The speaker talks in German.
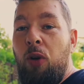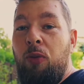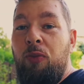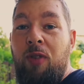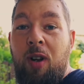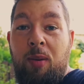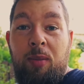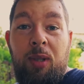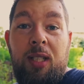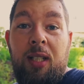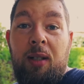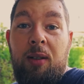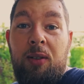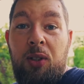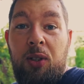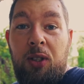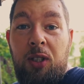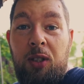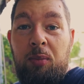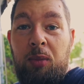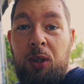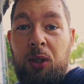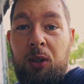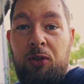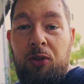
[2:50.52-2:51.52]
Und weil man ja
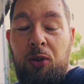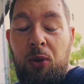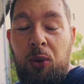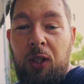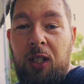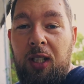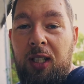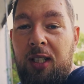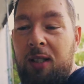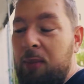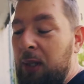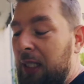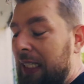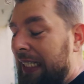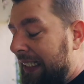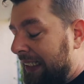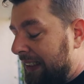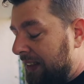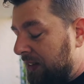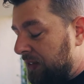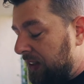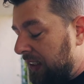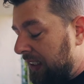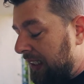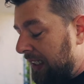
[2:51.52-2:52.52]
solche Mikrofone dann immer
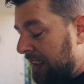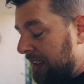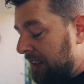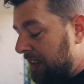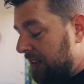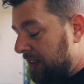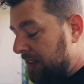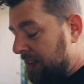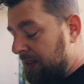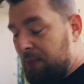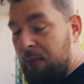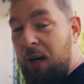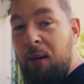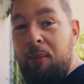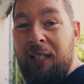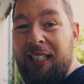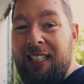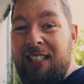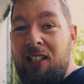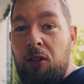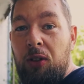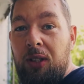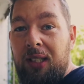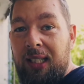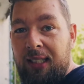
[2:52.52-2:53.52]
direkt vergleicht, äh, machen wir
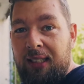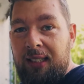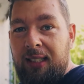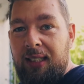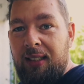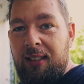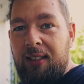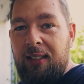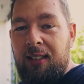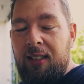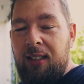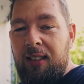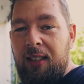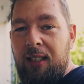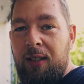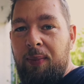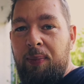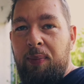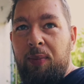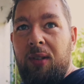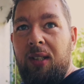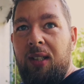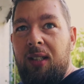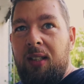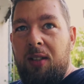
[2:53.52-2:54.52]
genau das jetzt. Äh,
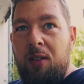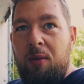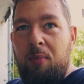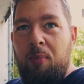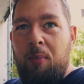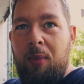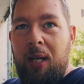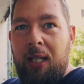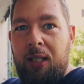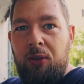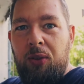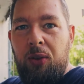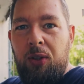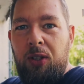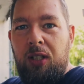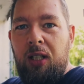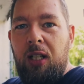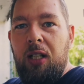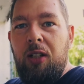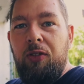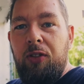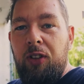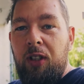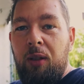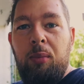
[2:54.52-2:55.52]
das Mikro ist
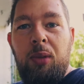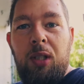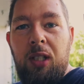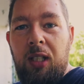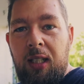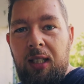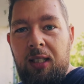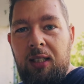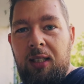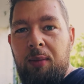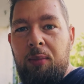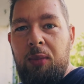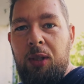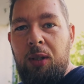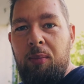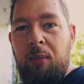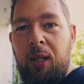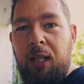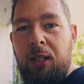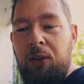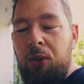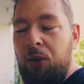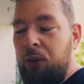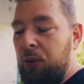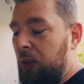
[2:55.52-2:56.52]
drauf. Wir haben mich die ganze Zeit mit dem
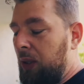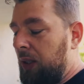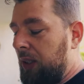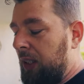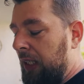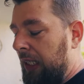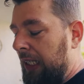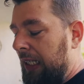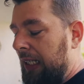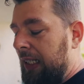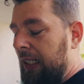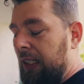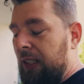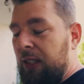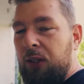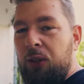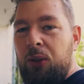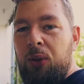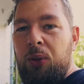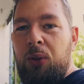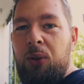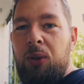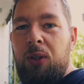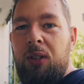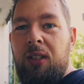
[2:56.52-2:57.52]
Mikro gehört.
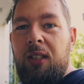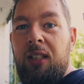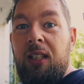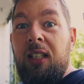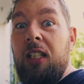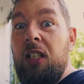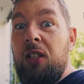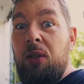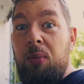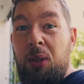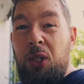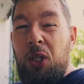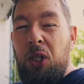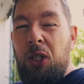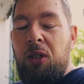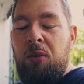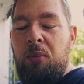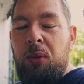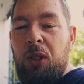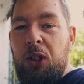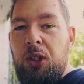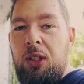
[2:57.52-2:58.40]
Und ich switche jetzt mal